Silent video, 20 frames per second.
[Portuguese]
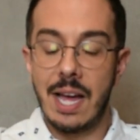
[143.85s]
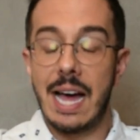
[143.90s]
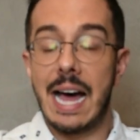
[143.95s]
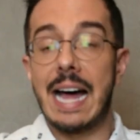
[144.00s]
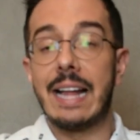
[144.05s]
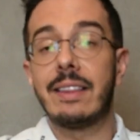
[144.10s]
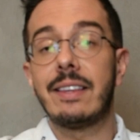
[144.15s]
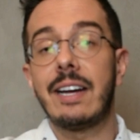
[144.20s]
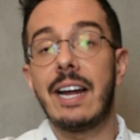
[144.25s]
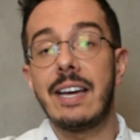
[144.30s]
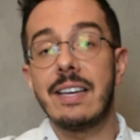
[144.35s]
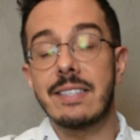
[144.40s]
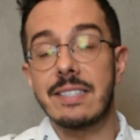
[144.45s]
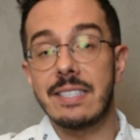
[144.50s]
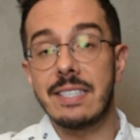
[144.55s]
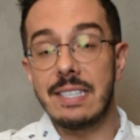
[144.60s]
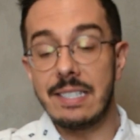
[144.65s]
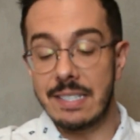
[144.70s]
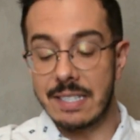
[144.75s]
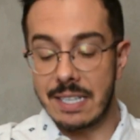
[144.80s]
atrai a
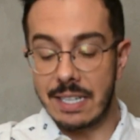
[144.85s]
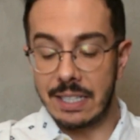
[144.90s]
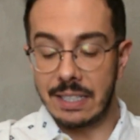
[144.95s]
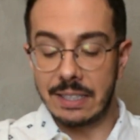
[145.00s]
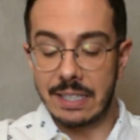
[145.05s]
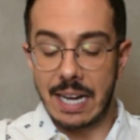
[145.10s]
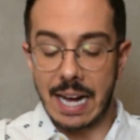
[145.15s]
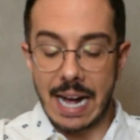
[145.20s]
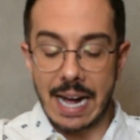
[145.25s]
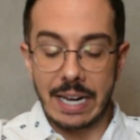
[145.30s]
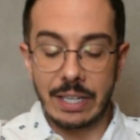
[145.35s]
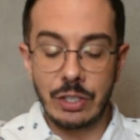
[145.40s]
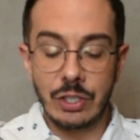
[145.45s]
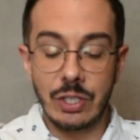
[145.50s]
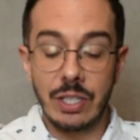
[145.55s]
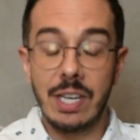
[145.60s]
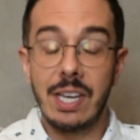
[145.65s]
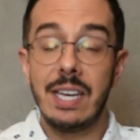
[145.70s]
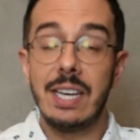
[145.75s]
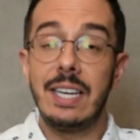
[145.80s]

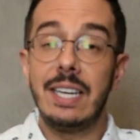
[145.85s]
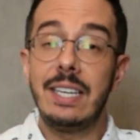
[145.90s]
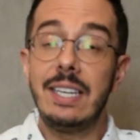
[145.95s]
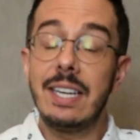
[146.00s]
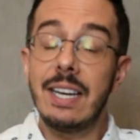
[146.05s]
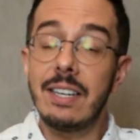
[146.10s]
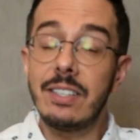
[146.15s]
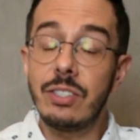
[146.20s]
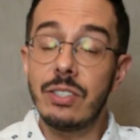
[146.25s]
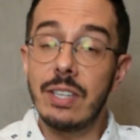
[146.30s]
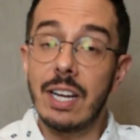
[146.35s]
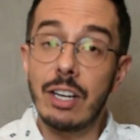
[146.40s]
sinceridade e a,